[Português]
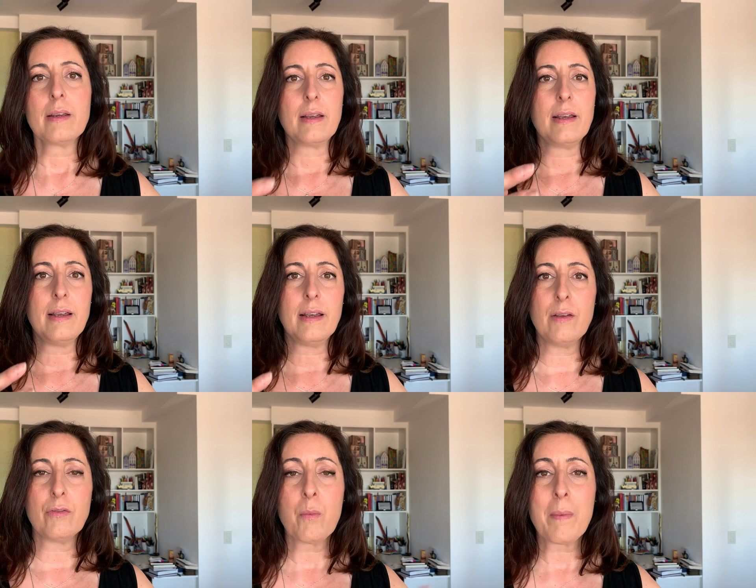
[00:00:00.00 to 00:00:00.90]

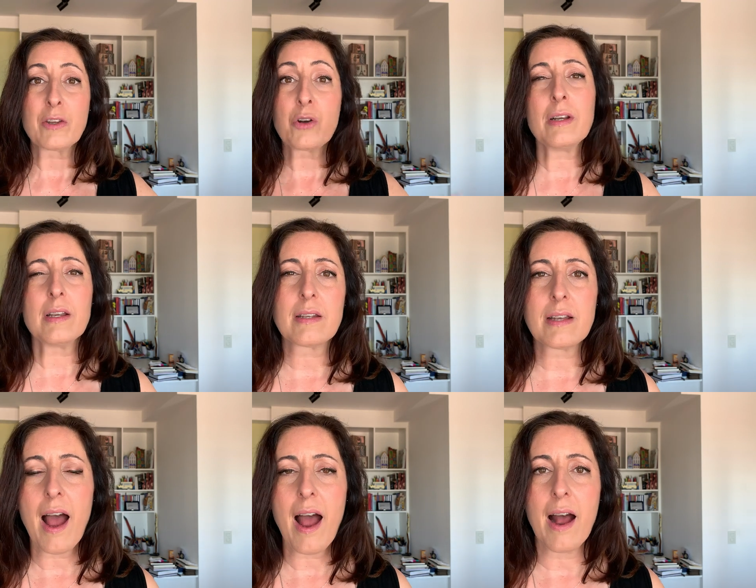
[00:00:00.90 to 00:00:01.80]
que vão
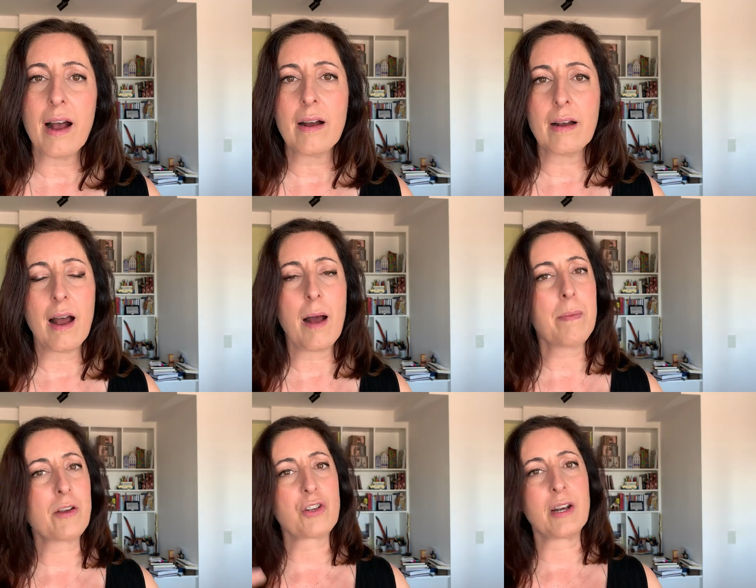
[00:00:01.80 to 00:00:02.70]
padronizar a
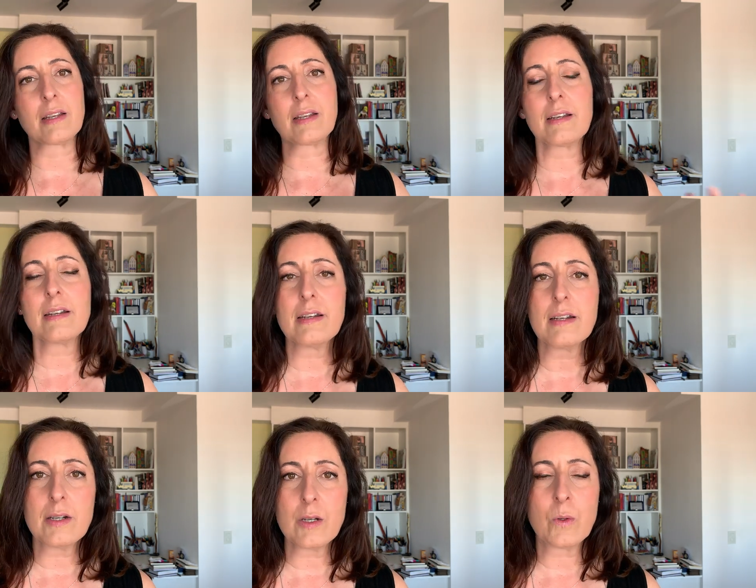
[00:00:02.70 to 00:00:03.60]

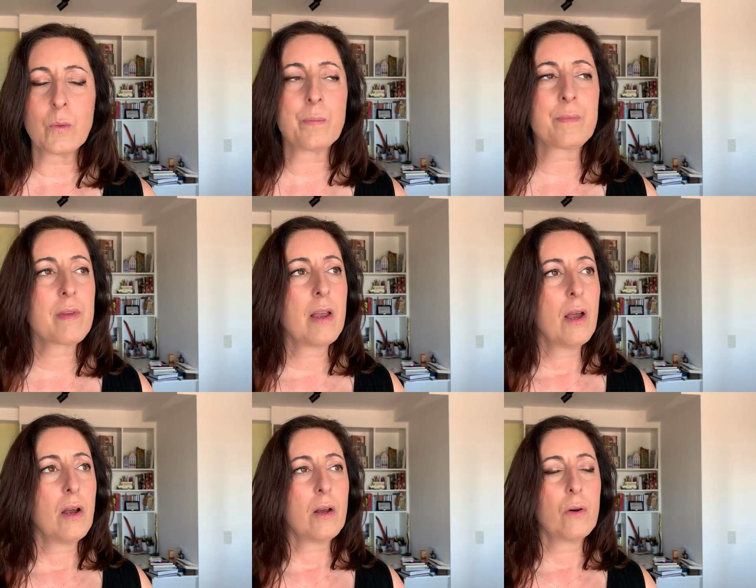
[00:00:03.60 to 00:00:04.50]
paginação,
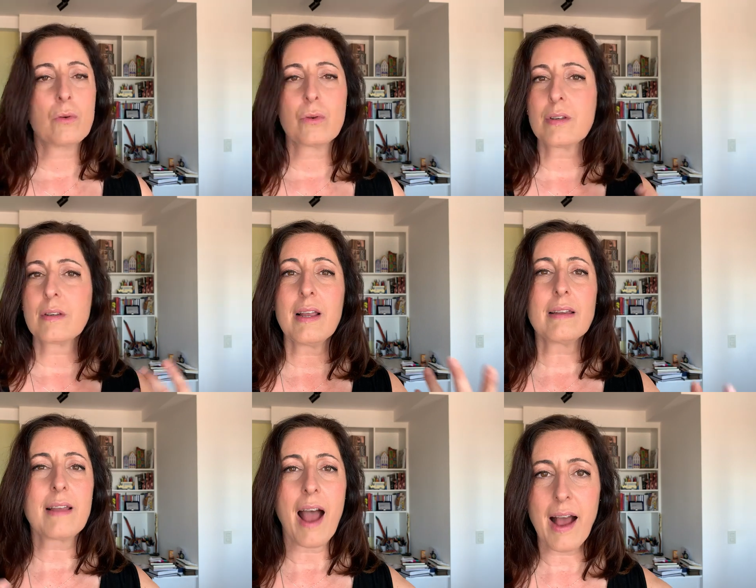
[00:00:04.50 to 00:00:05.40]
os
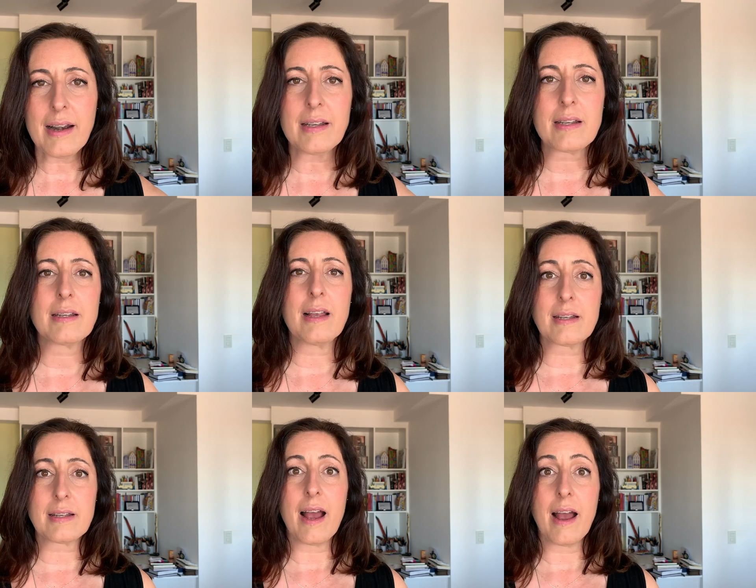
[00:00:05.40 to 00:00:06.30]
detalhes
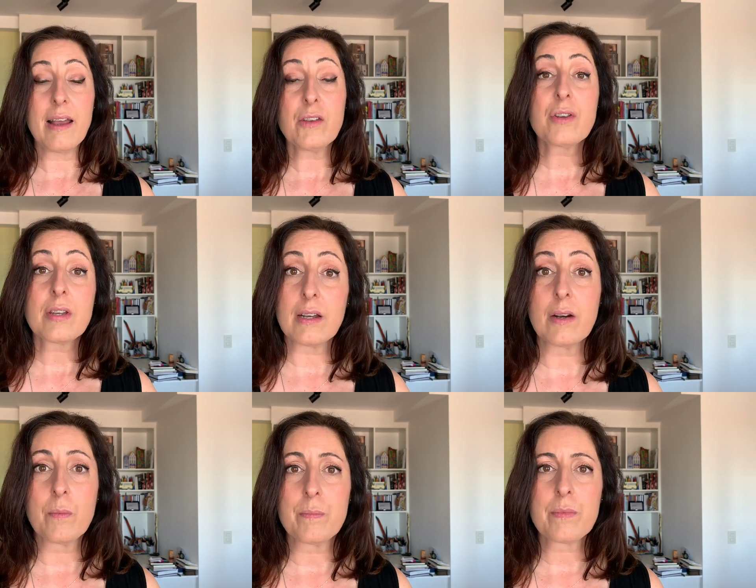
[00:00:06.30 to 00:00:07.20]
dessa
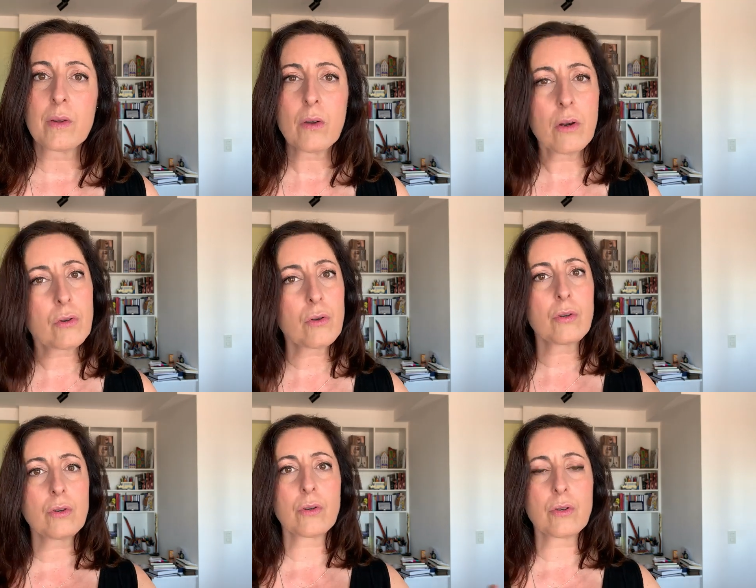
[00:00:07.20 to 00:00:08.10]
edição,
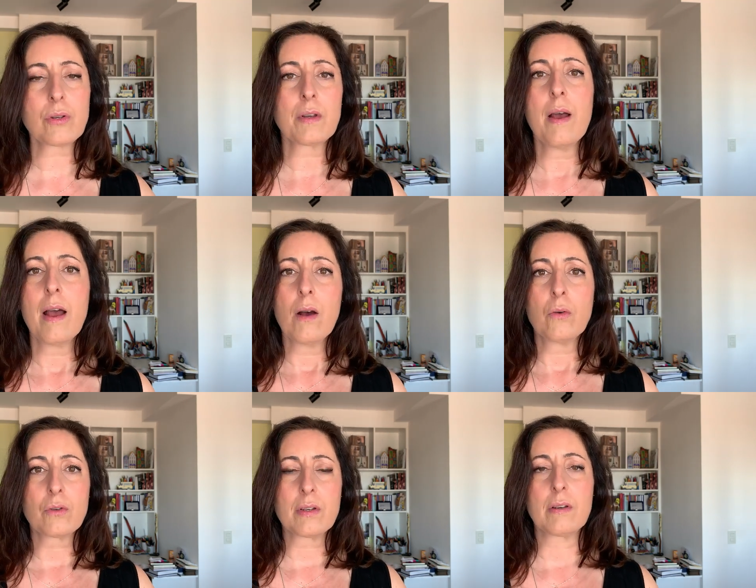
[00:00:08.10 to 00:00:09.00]
todos os,
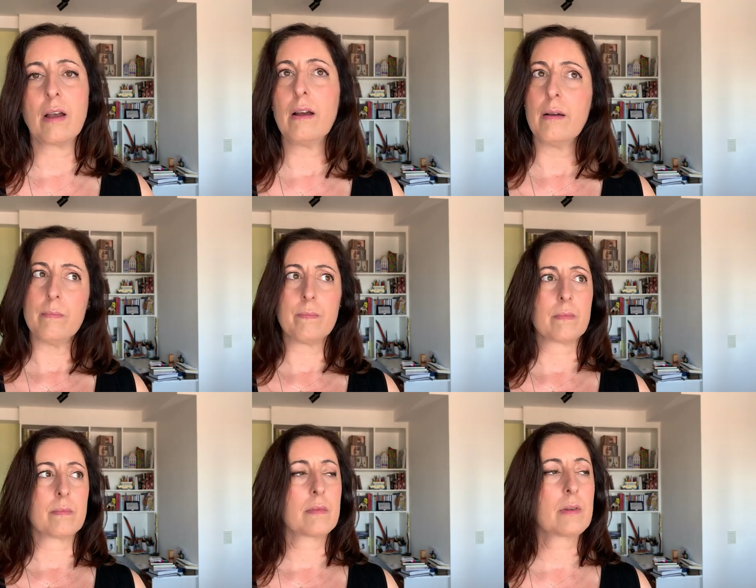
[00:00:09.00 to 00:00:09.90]
os,
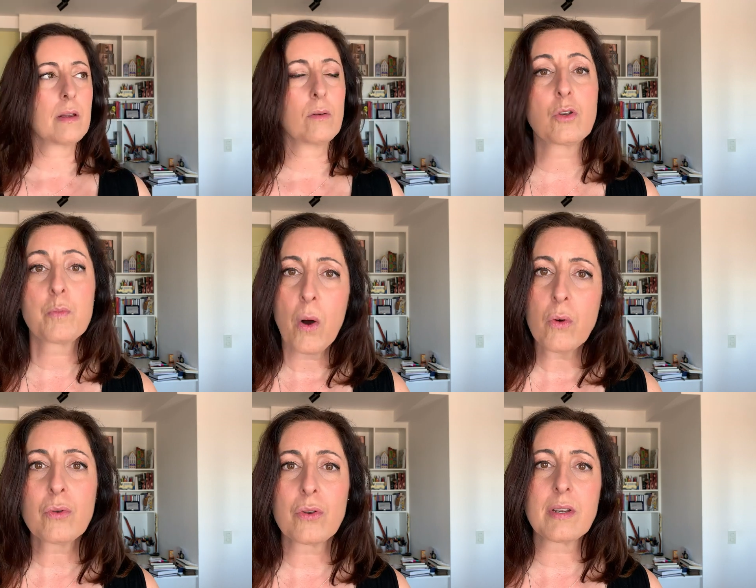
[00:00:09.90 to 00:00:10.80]
um, os
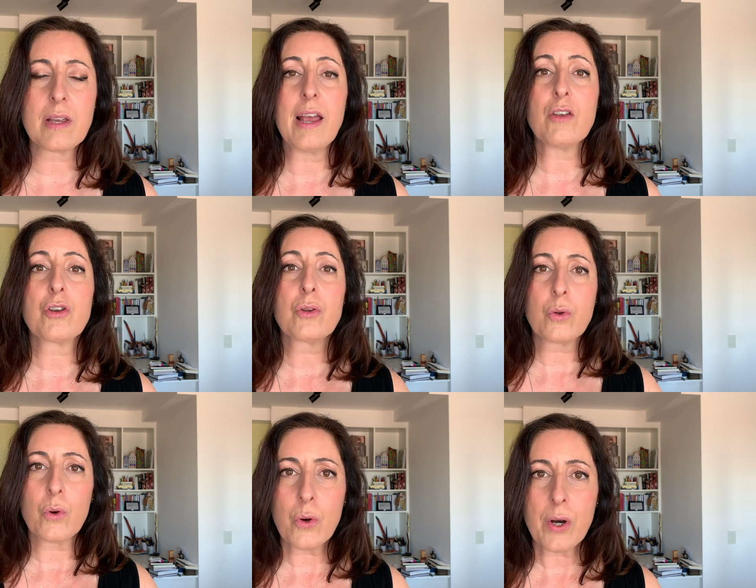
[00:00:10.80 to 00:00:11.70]
pontos que a
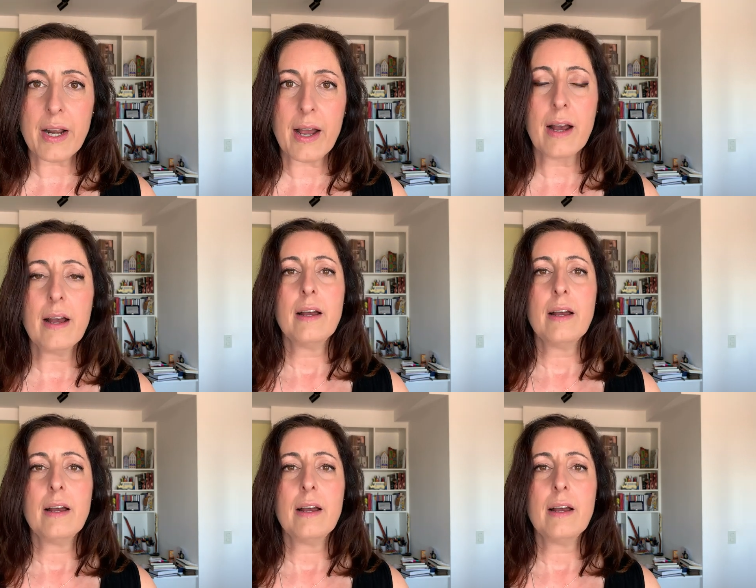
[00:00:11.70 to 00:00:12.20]
editora